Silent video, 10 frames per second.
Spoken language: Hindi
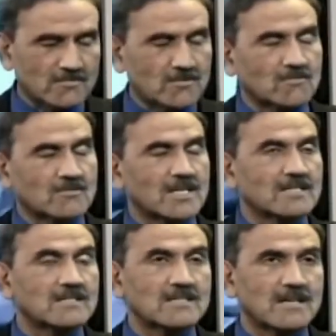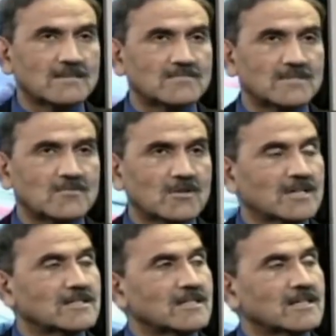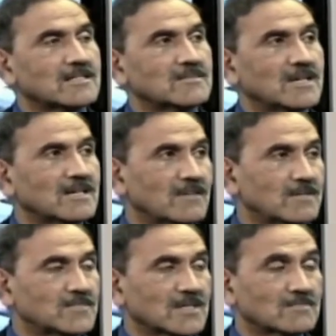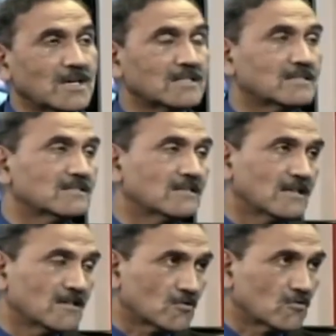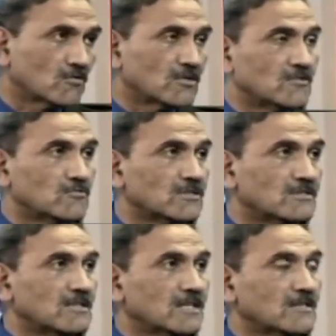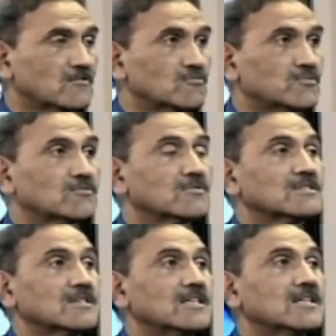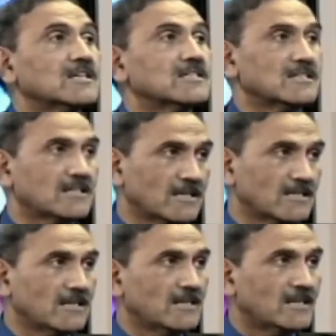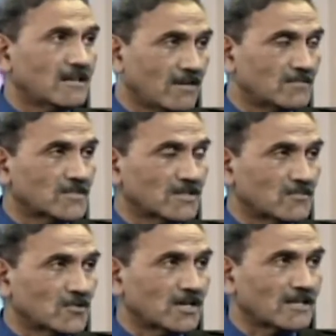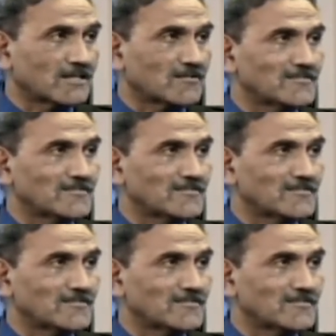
शुक्रिया जी कि आपने मौका दिया कि मैं आवाम तक बात कोहनूर जैसी खूबसूरत हीरे के ज़रिए आवाम तक पहुँचा सकूँ